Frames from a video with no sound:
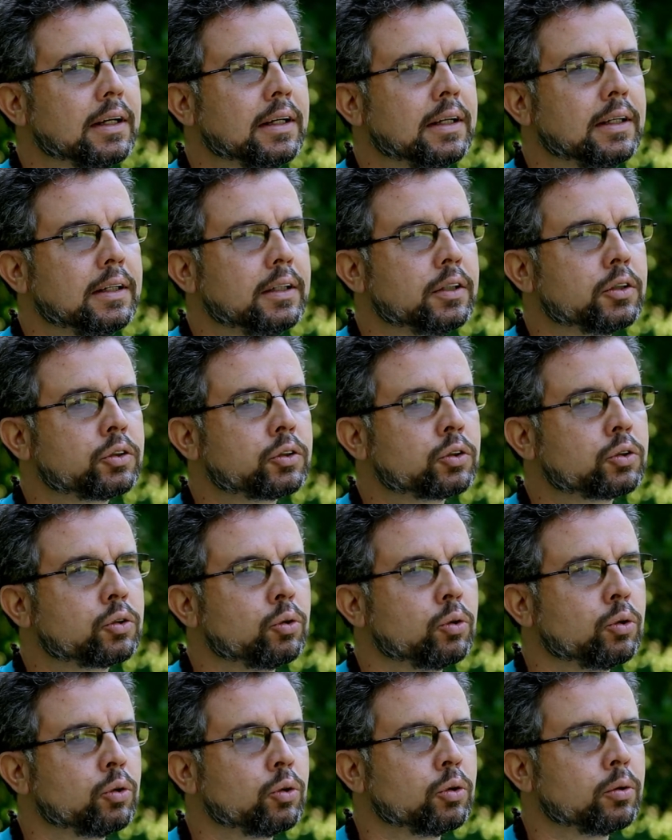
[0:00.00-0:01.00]
E
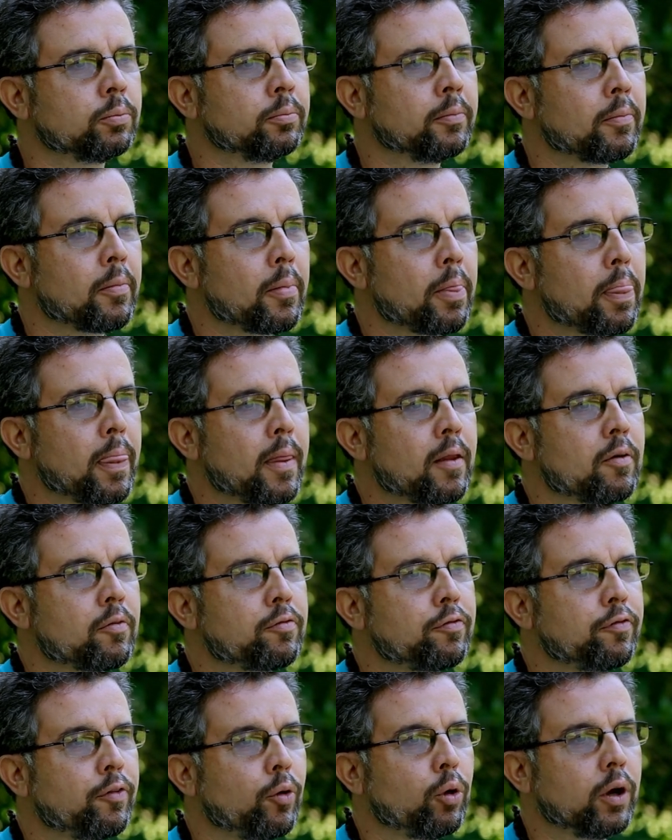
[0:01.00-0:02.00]
isso
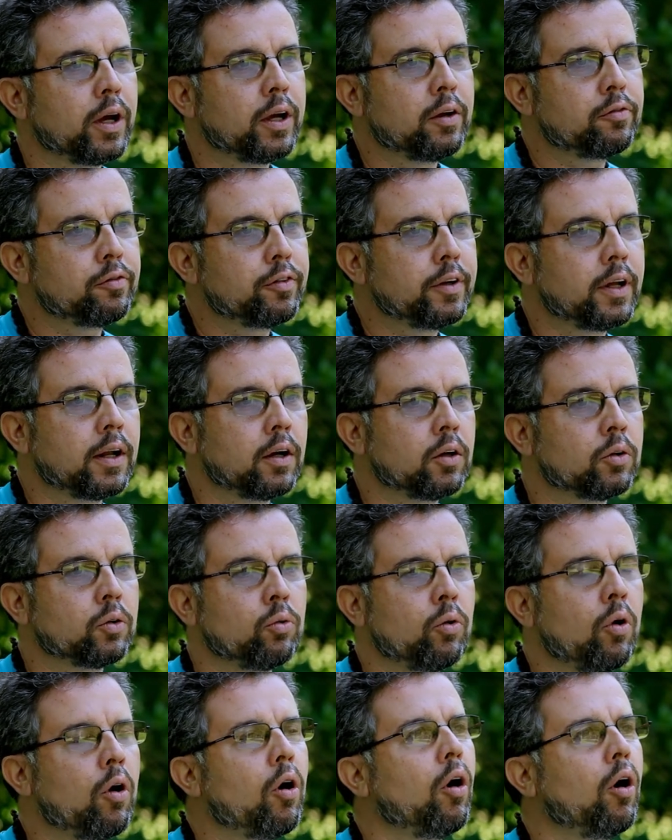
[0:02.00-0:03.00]
foi
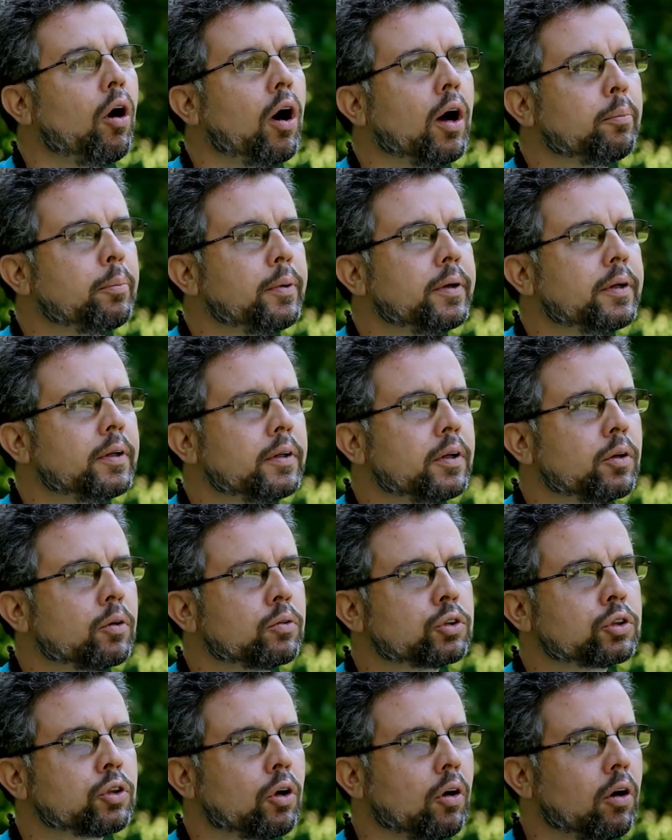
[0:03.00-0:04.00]
virando um hobby,
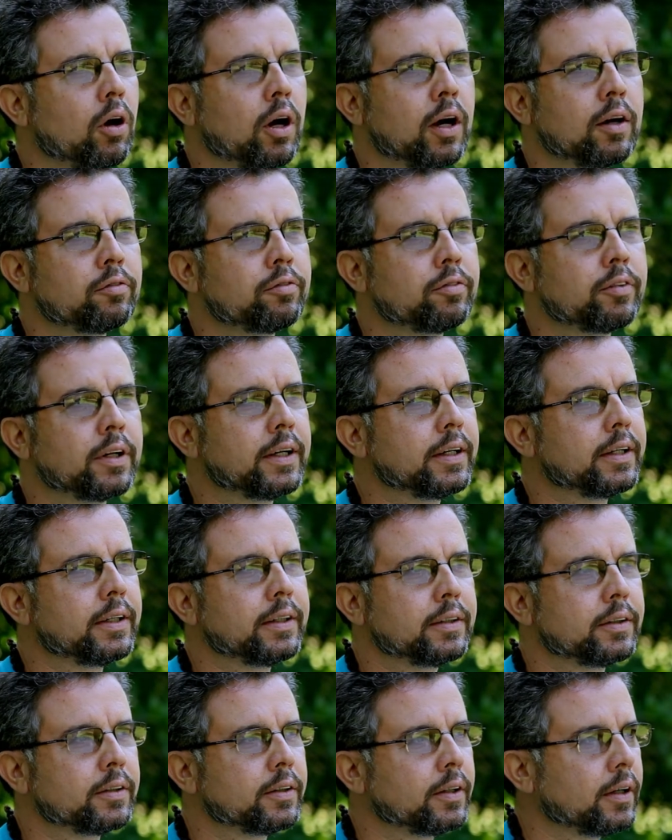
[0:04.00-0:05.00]
eu
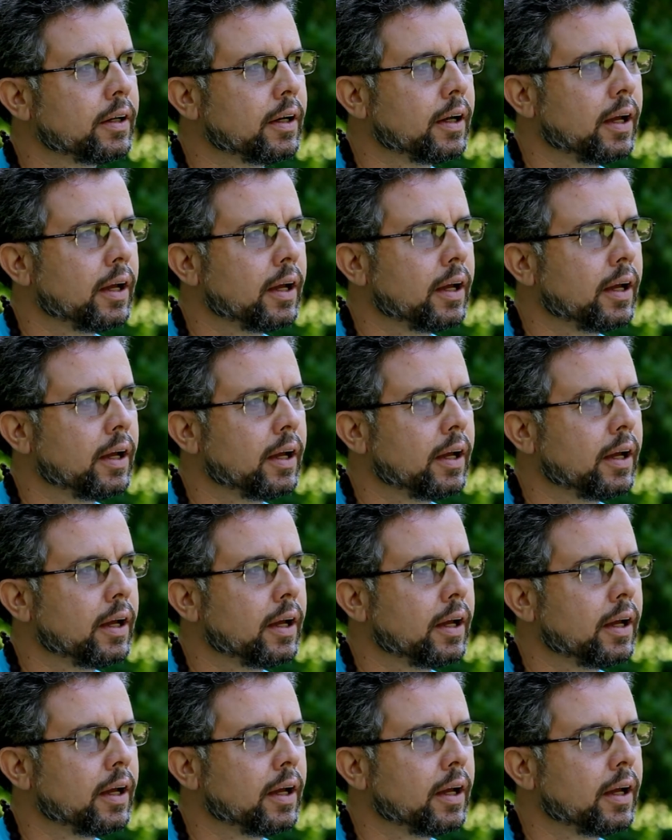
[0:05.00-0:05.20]
jovem.